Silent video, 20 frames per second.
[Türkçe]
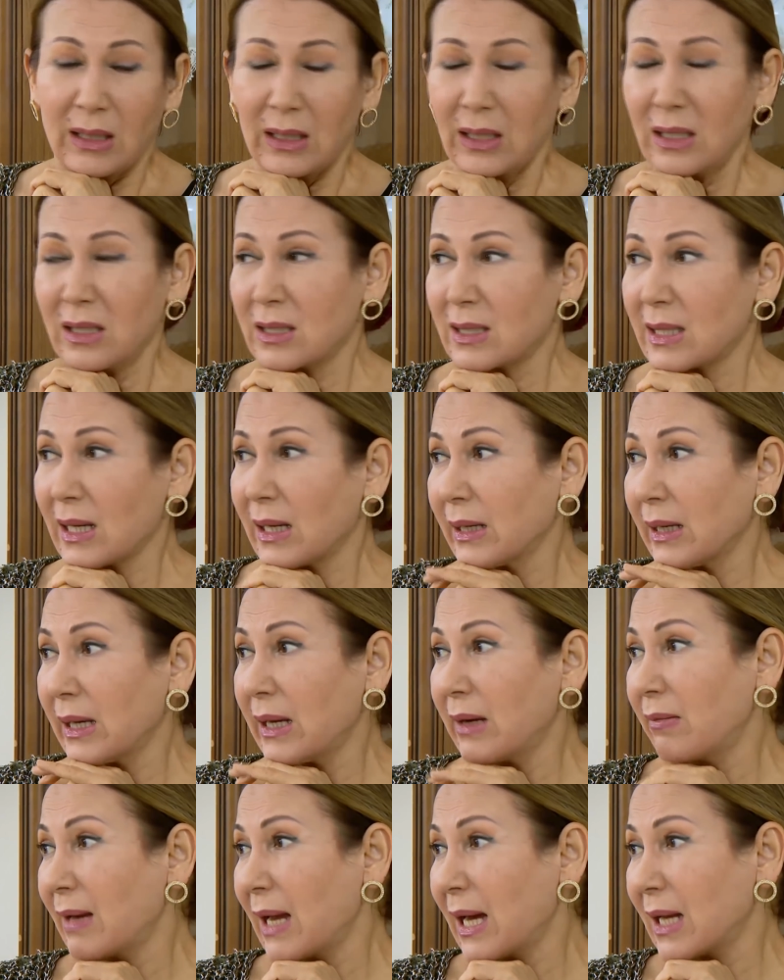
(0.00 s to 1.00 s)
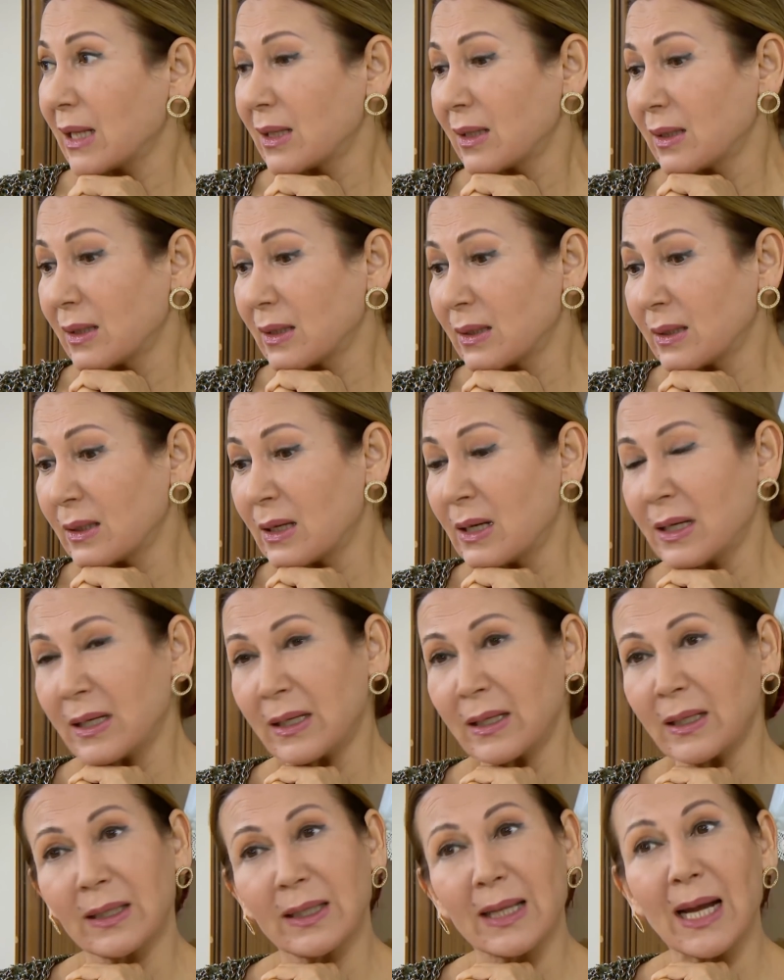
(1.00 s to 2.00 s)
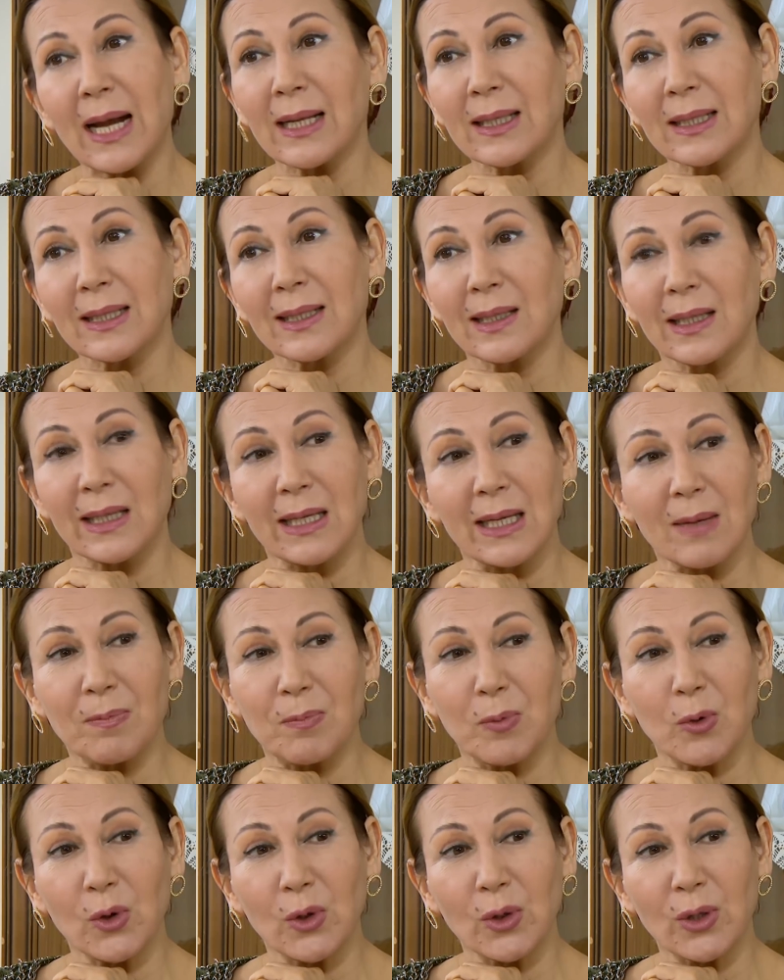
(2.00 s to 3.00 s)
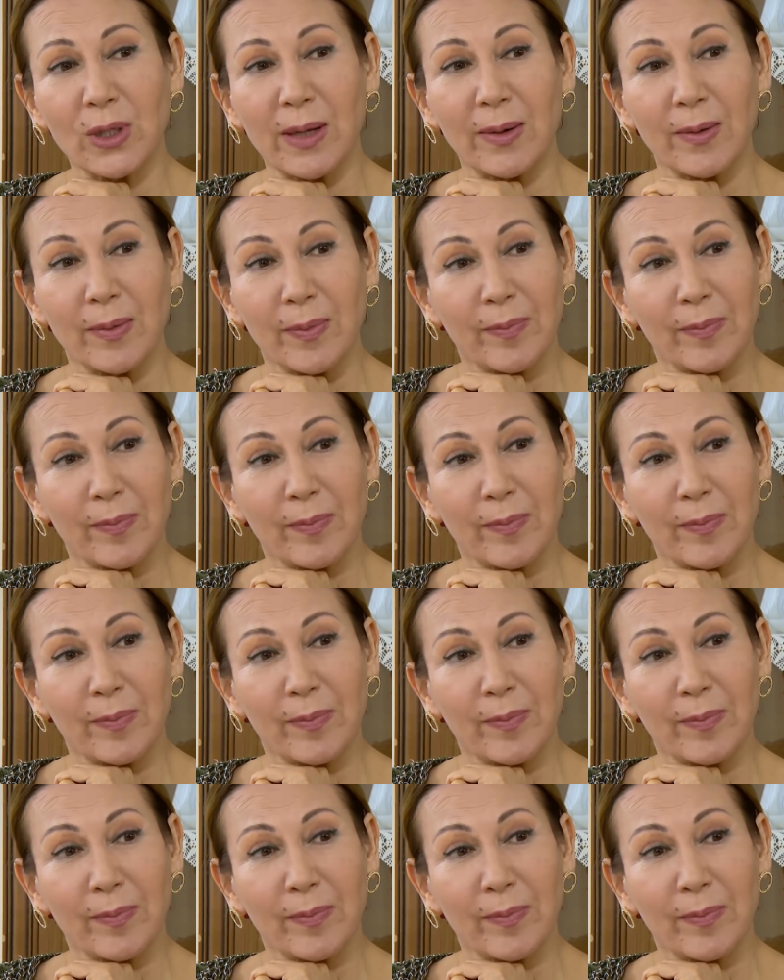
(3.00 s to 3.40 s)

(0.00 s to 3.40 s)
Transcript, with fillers: İnsan evladının tahtını yapıyor da